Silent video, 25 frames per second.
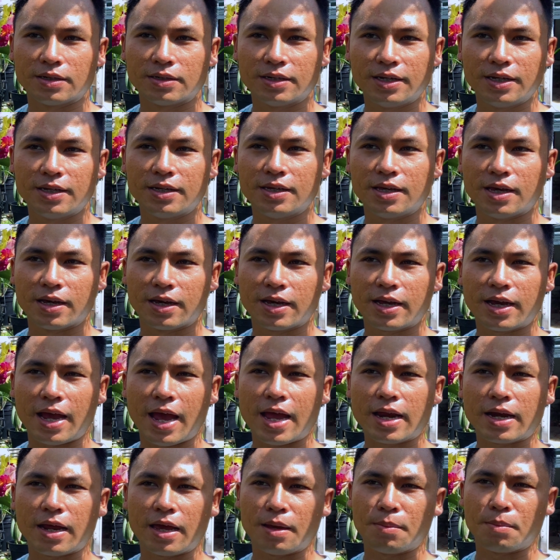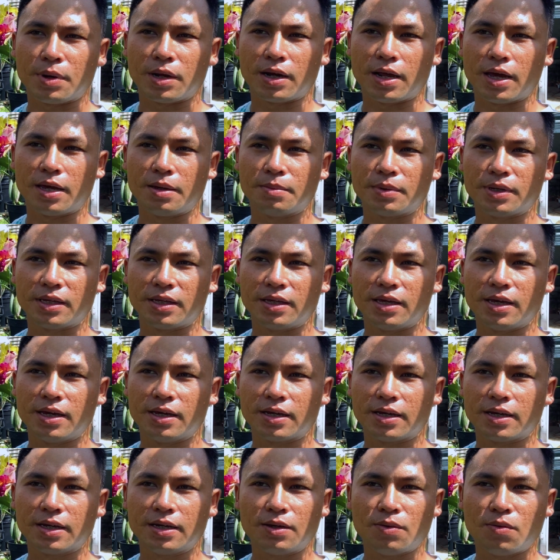riêng về cái cát này mà để mà
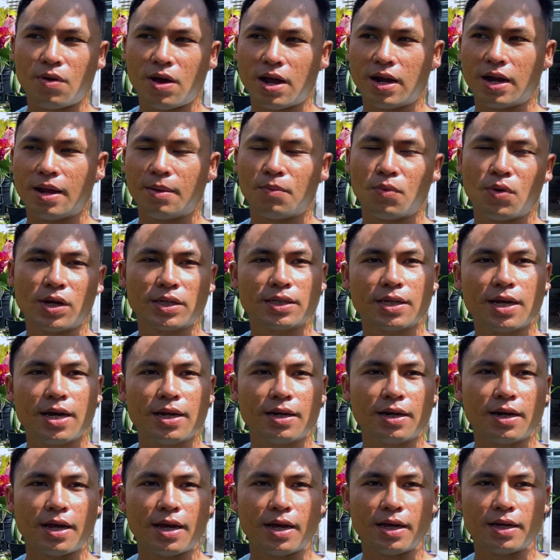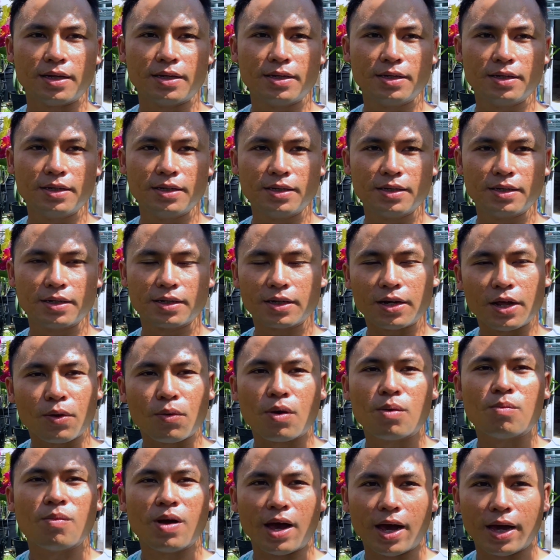chơi kích hoa làm hoa Tết là cái điều
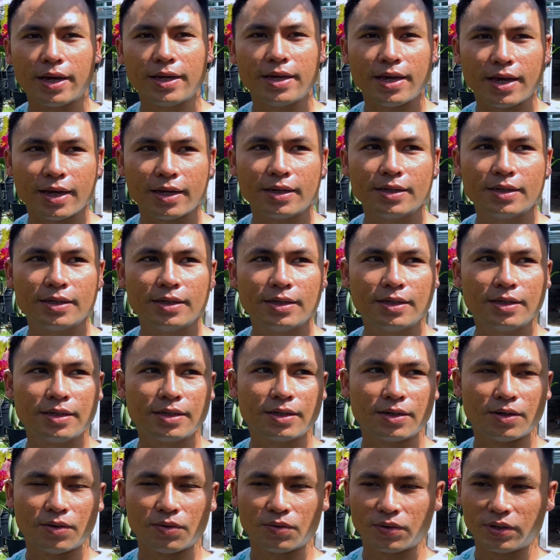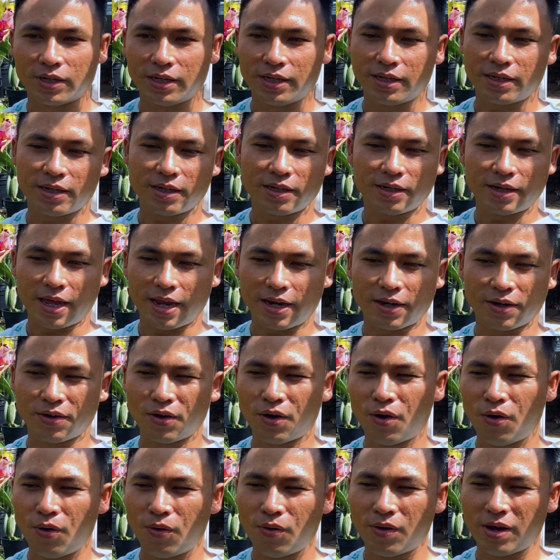không thể nha. Còn riêng
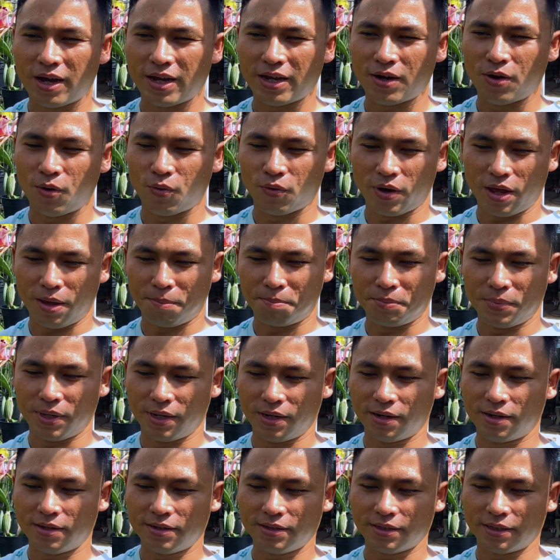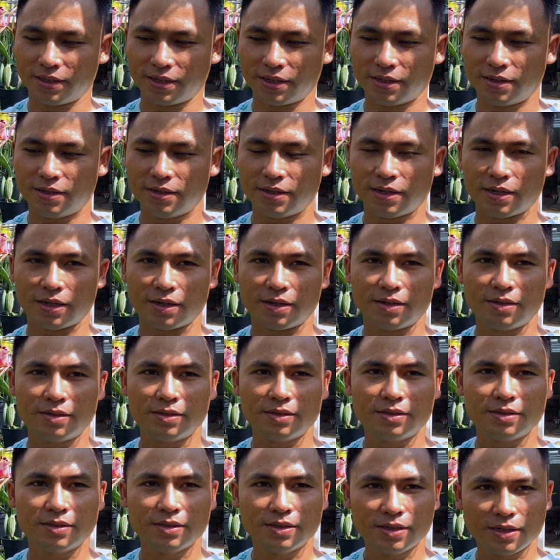Dendro hay hồ điệp gì đó thì cái đó là
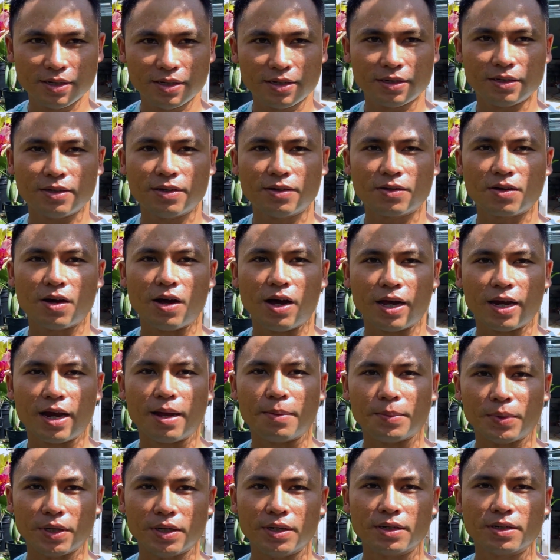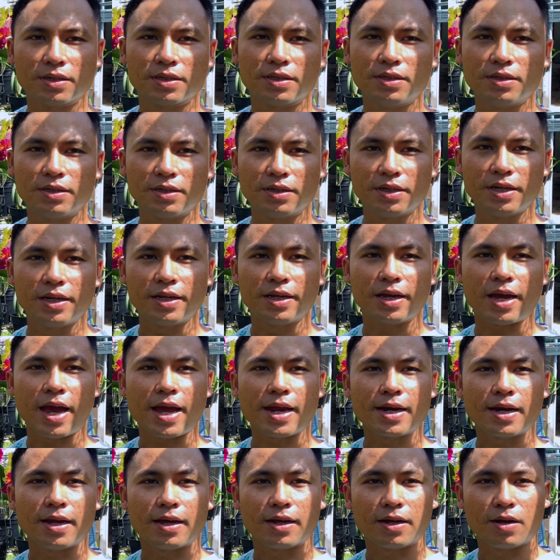nó có thể làm được, nhưng riêng
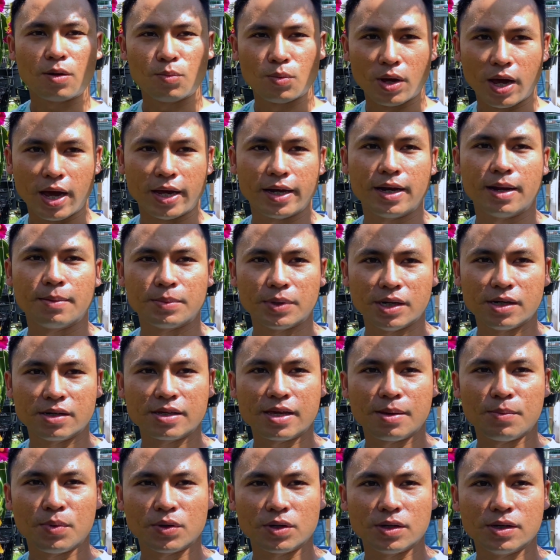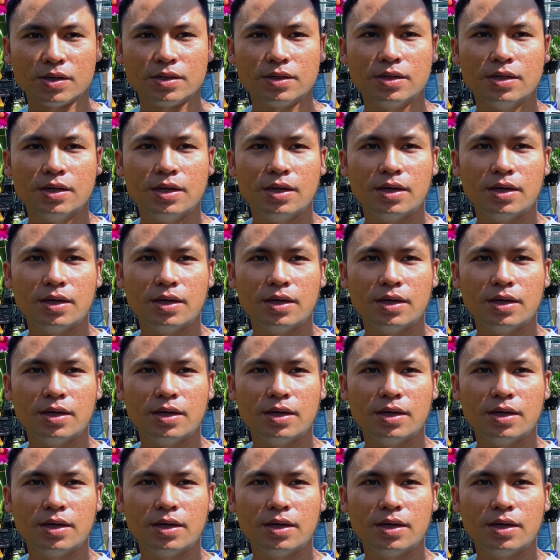cát là không thể làm được nha mọi người.